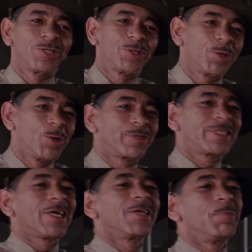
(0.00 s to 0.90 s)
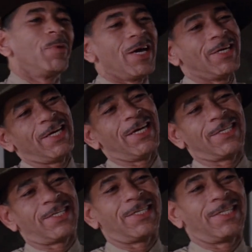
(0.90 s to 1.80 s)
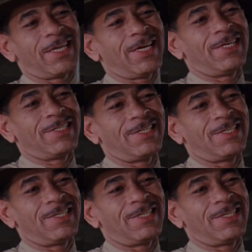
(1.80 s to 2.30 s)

racistas, mesmo sendo negro.